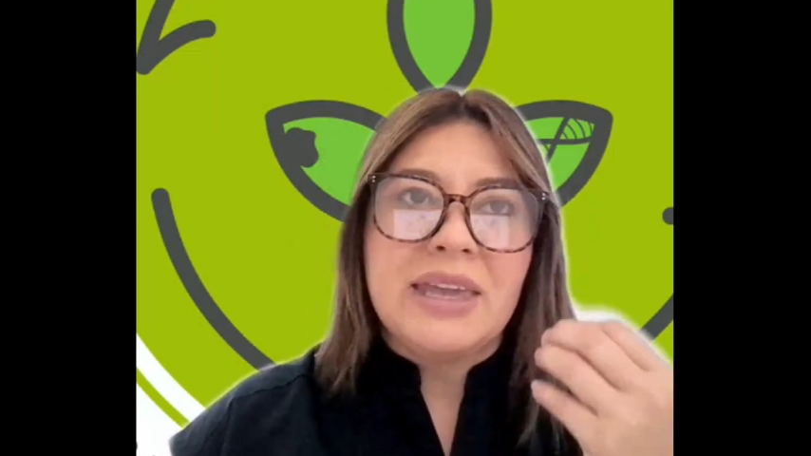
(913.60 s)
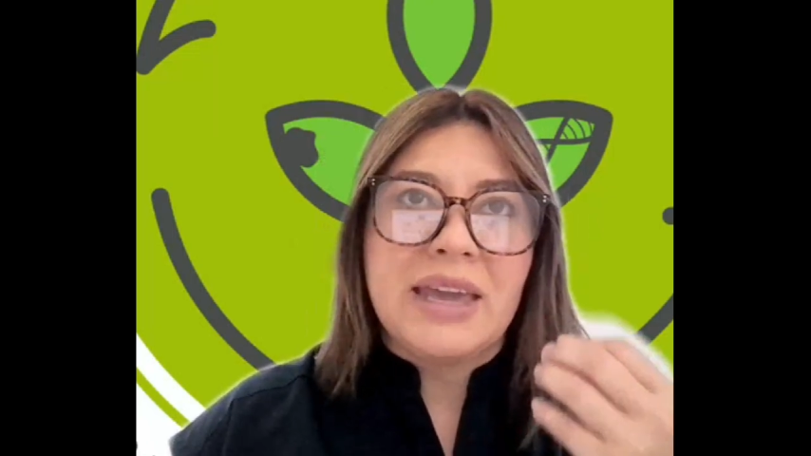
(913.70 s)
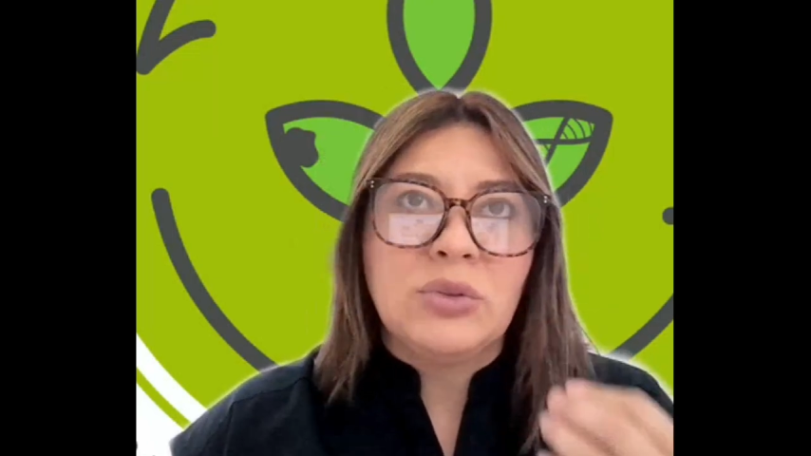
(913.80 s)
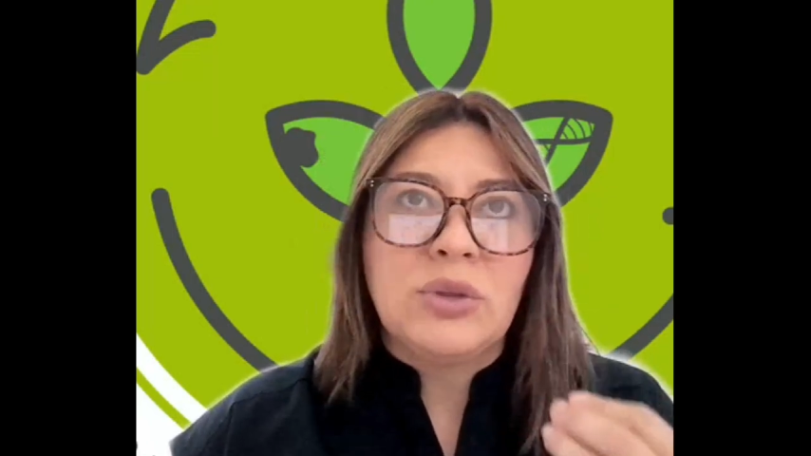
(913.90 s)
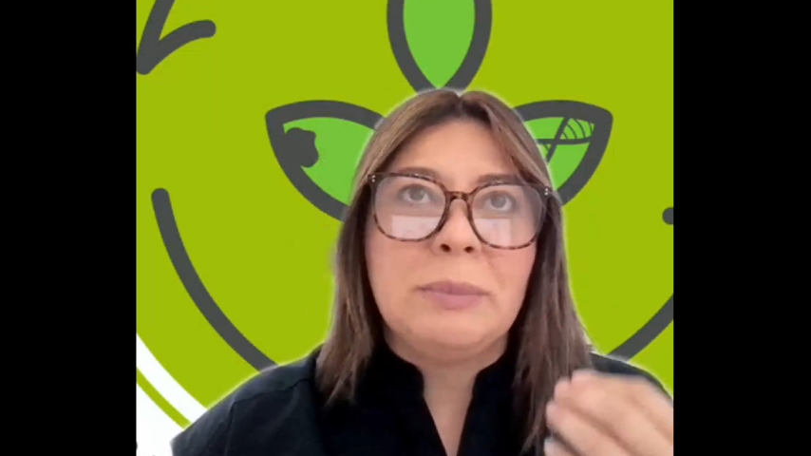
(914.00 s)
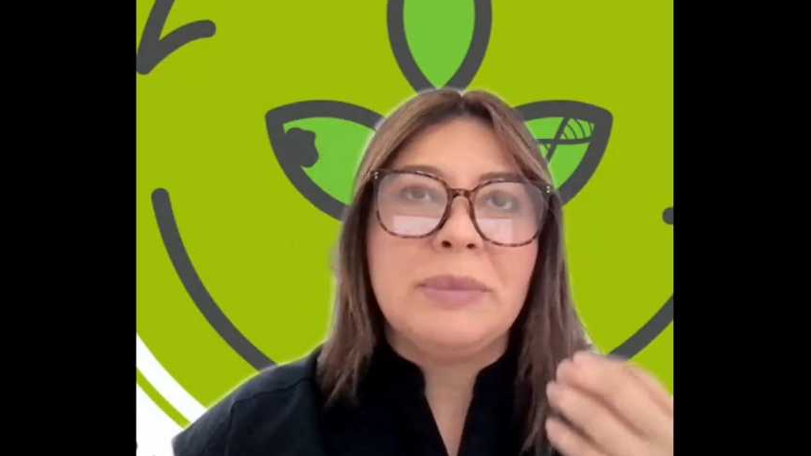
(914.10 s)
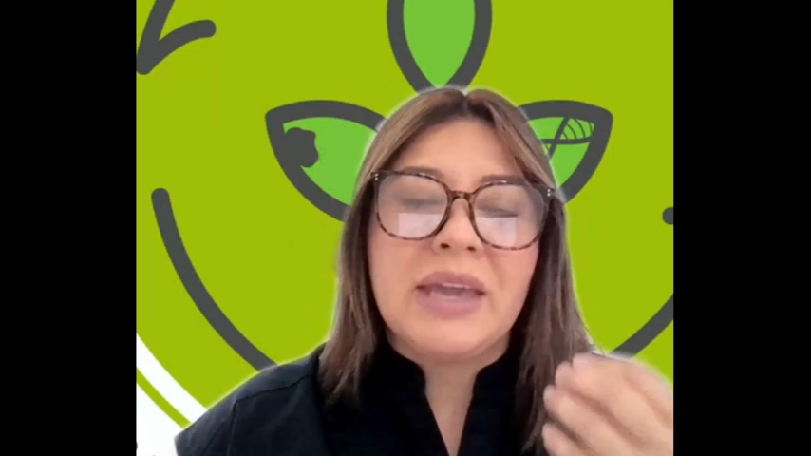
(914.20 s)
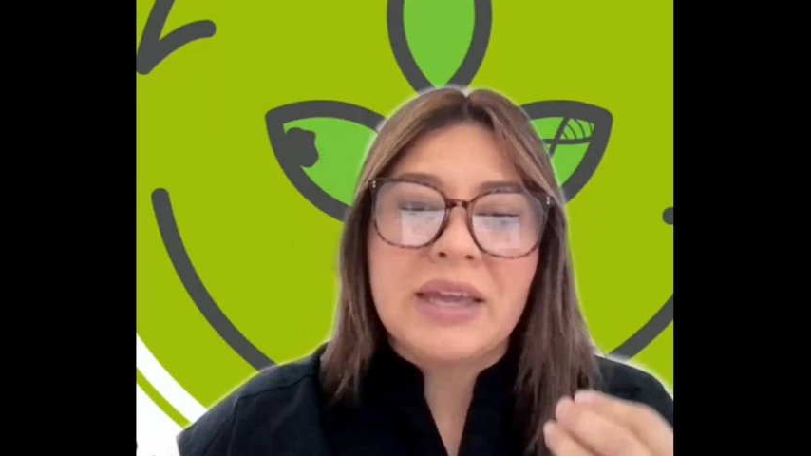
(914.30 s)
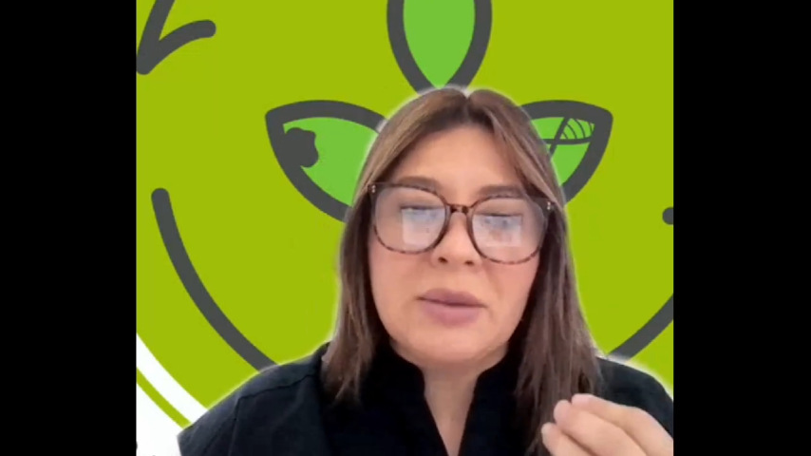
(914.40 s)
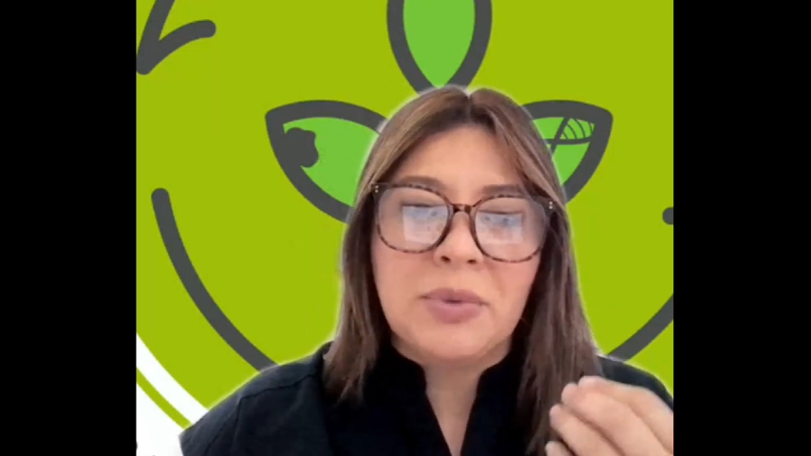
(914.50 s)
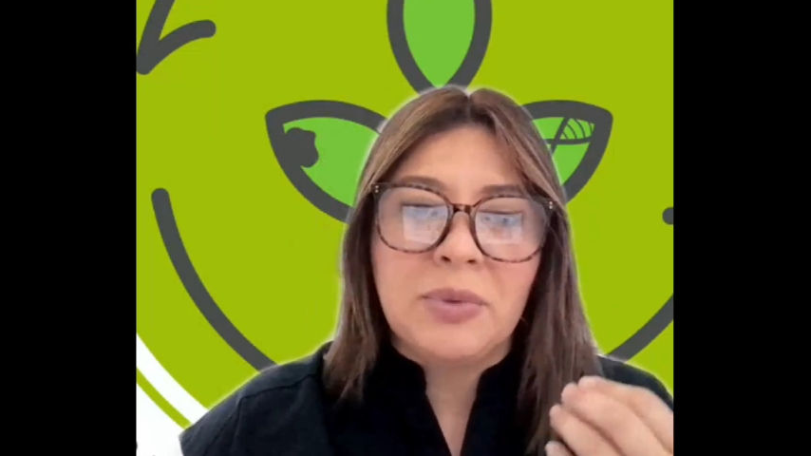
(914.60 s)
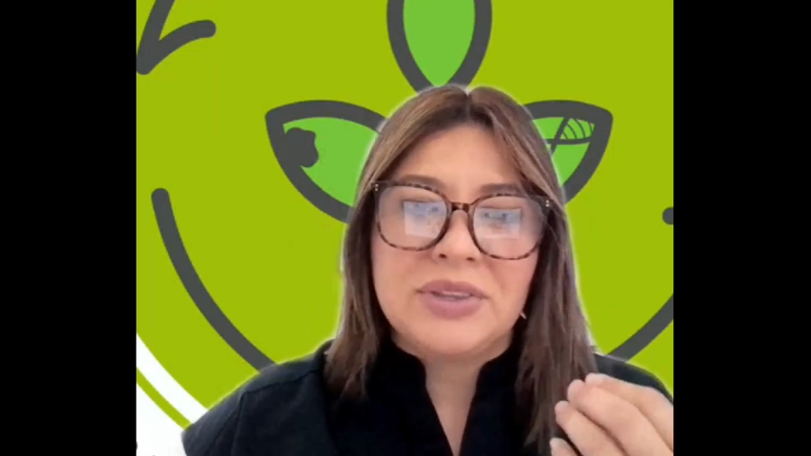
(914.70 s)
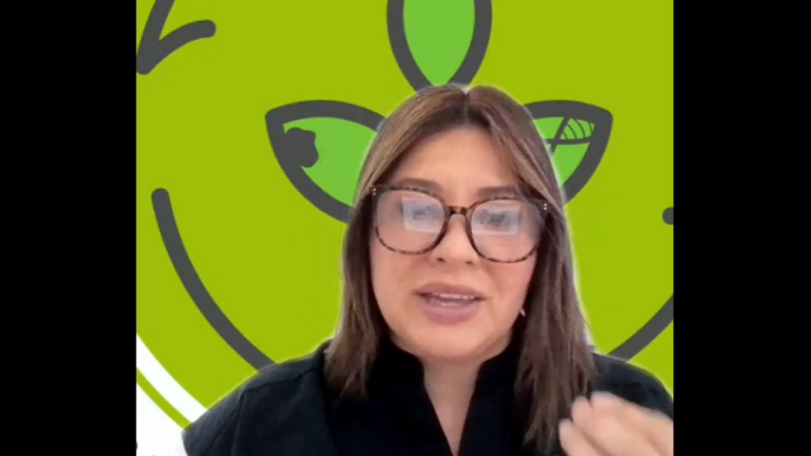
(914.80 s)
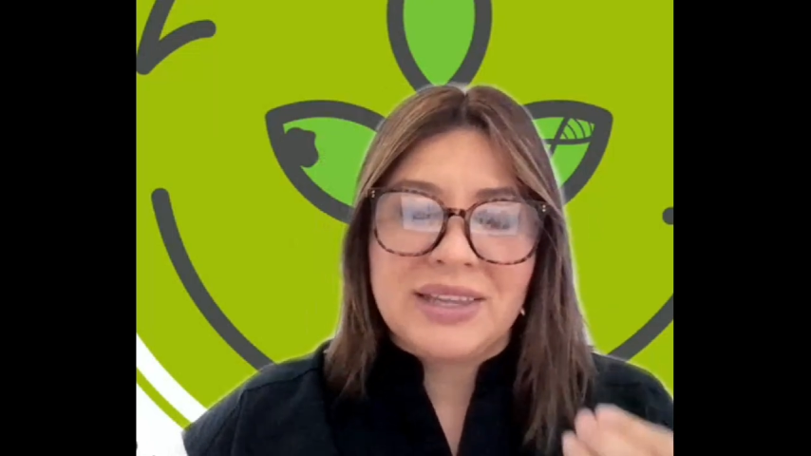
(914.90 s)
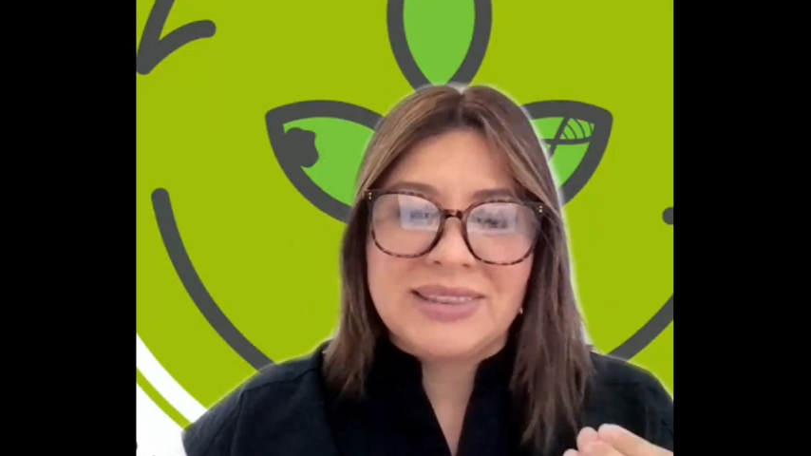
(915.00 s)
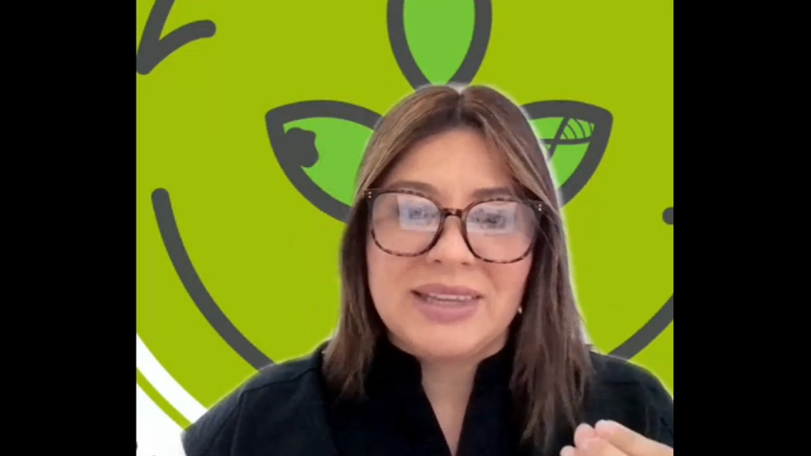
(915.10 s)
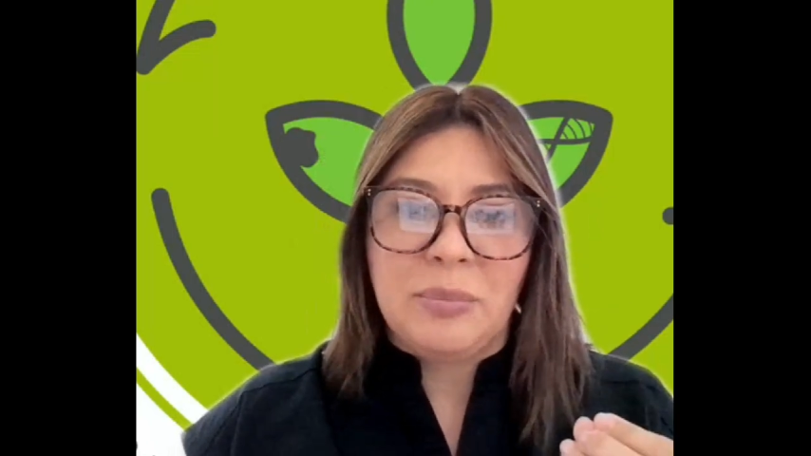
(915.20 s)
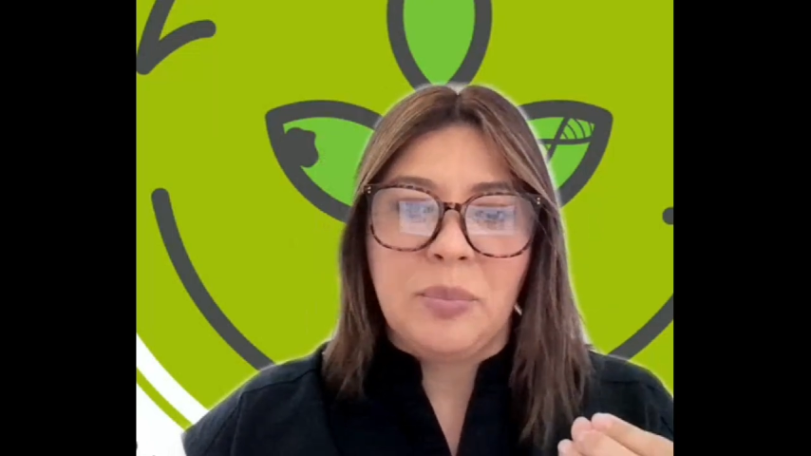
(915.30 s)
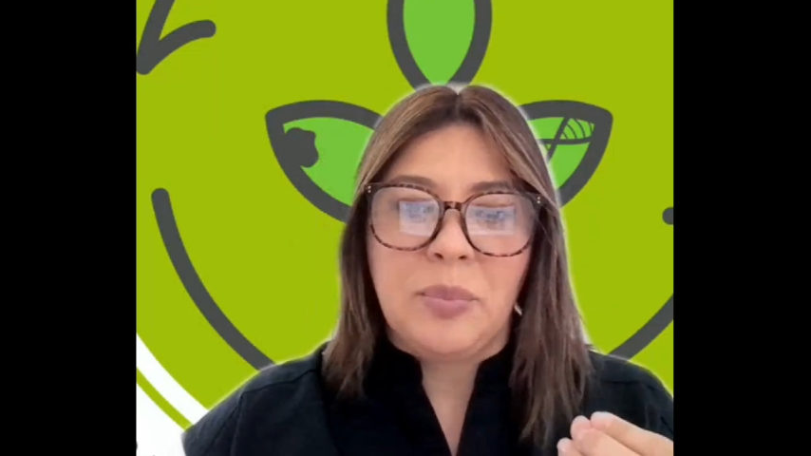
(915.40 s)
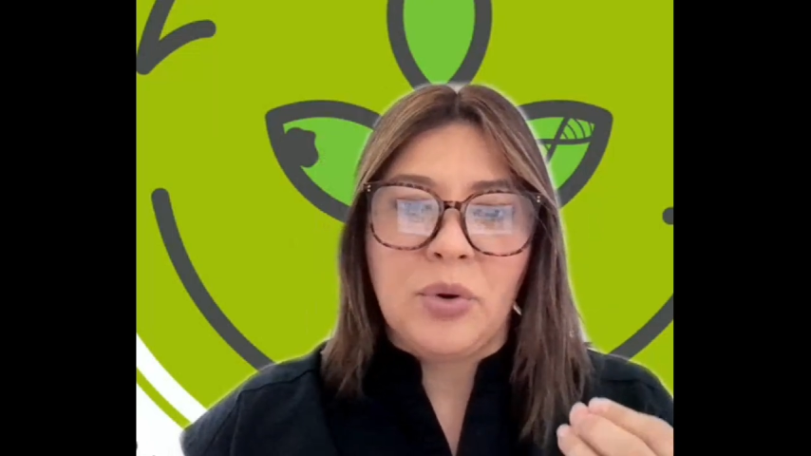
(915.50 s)
Y esto es bien
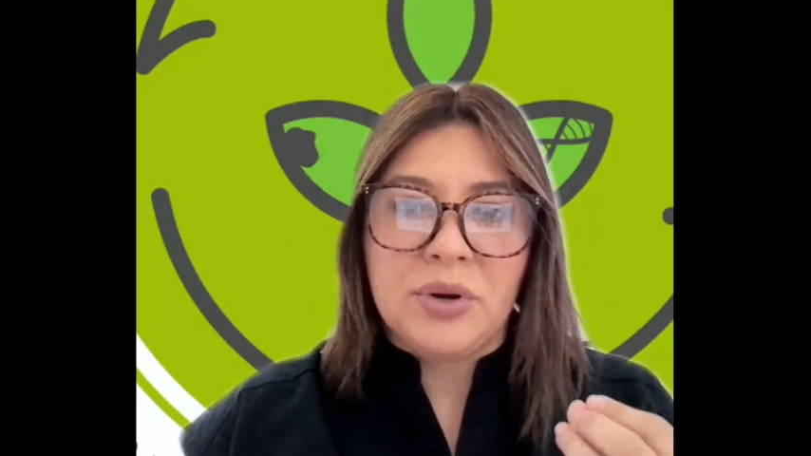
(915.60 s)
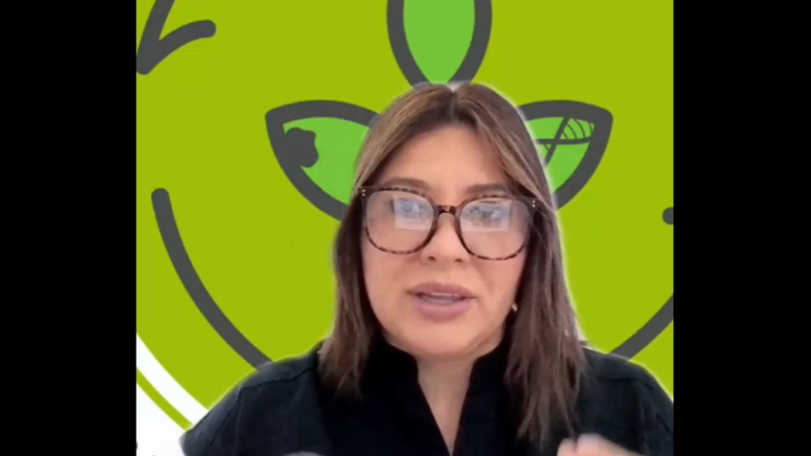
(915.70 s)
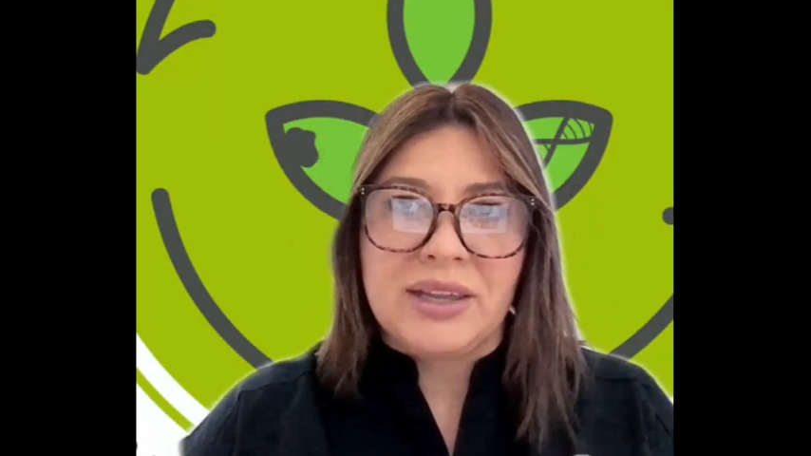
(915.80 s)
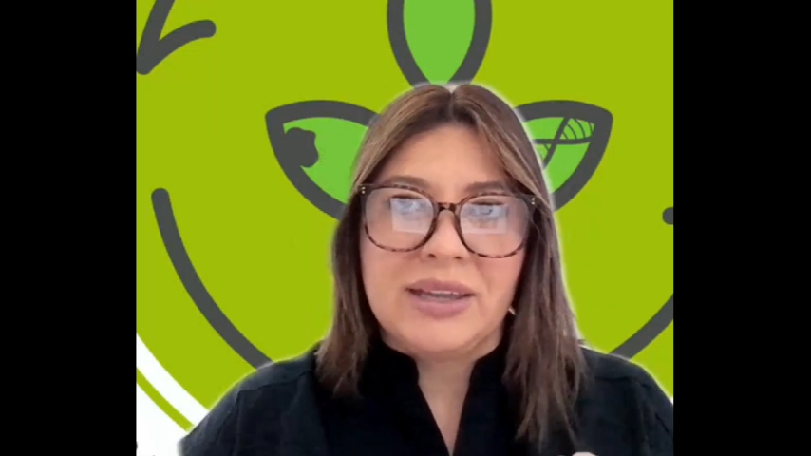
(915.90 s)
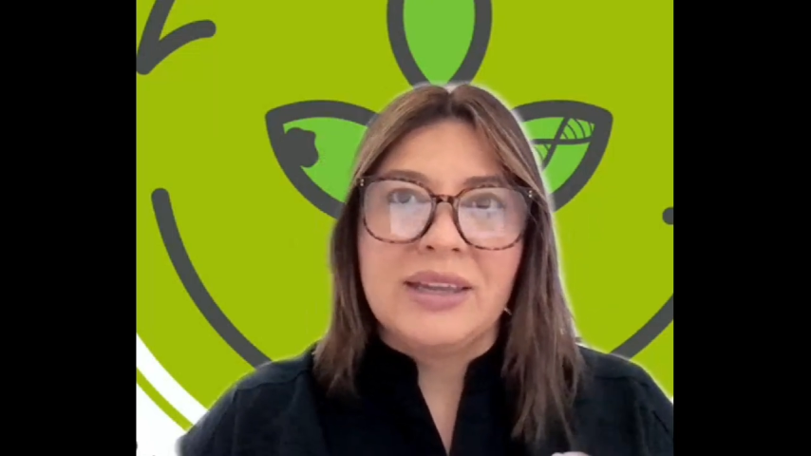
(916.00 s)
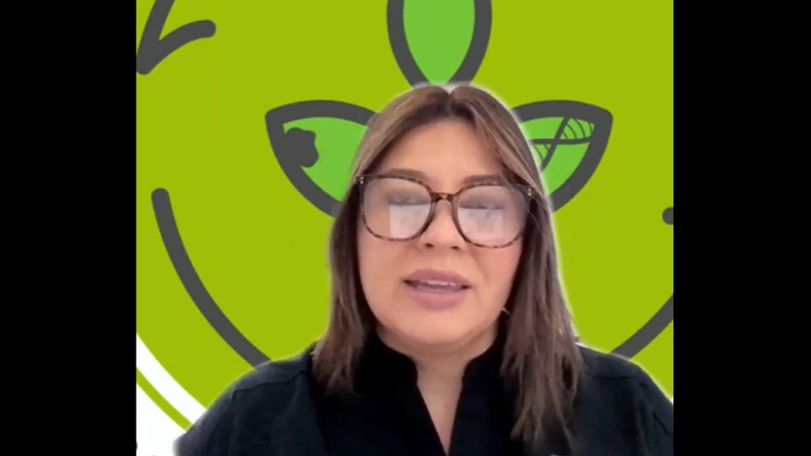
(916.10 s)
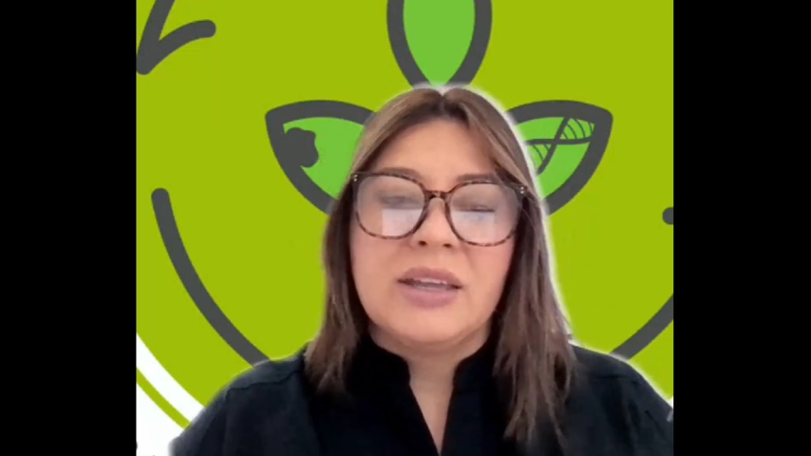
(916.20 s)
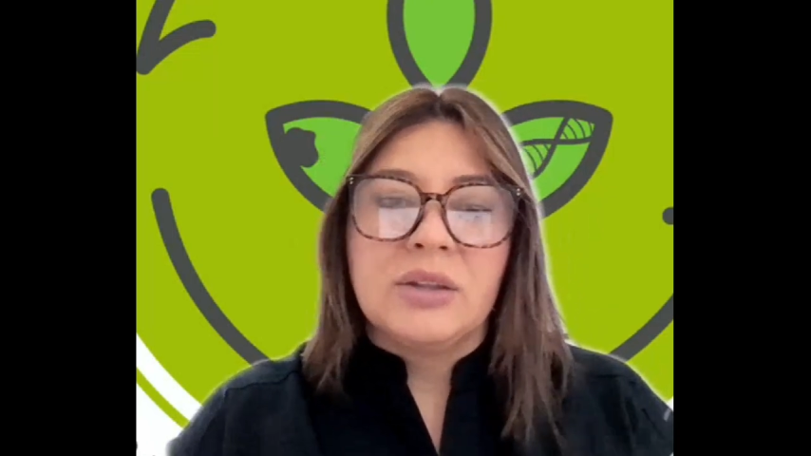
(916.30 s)
importante porque